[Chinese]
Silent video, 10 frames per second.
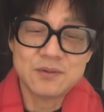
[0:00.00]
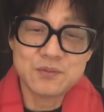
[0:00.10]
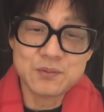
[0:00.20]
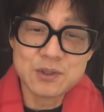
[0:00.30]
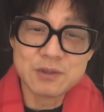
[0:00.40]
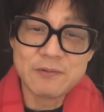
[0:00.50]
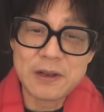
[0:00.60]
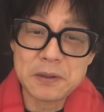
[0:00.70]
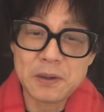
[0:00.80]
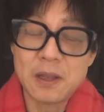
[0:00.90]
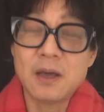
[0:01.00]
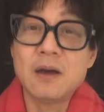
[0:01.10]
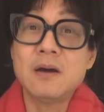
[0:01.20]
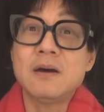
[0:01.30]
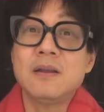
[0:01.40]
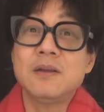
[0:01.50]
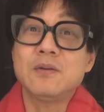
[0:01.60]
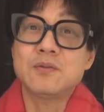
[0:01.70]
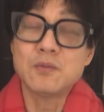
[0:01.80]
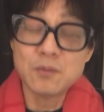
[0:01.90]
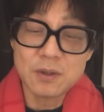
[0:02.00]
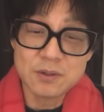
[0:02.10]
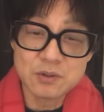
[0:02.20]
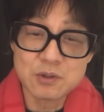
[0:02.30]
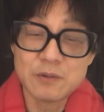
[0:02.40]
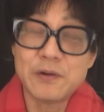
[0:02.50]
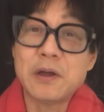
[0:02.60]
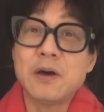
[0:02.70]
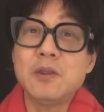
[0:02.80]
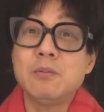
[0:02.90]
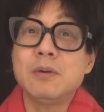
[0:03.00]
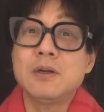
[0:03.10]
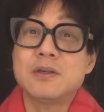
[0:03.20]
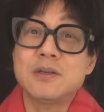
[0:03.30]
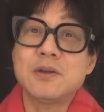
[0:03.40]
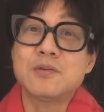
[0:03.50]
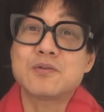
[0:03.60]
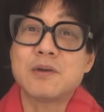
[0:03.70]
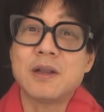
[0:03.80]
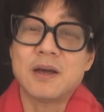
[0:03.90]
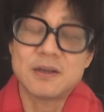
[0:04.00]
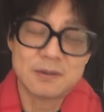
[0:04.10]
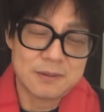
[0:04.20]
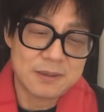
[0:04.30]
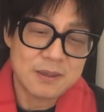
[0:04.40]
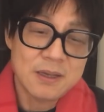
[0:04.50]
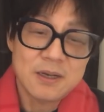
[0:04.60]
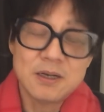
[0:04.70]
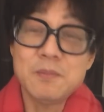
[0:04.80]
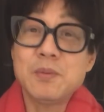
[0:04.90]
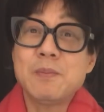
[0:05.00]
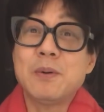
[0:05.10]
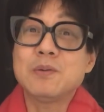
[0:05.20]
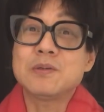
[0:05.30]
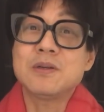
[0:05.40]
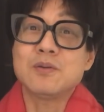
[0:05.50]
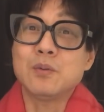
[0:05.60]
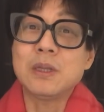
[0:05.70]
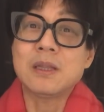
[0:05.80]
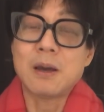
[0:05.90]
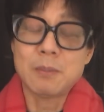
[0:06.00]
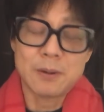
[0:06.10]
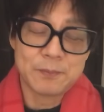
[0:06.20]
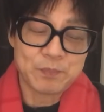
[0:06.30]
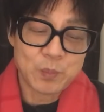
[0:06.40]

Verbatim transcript: 猪吃完饭了以后，他哼哼；中国人就吃完饭了，哼都不哼，直接就睡了，是吧？任凭包子就蹂躏他们。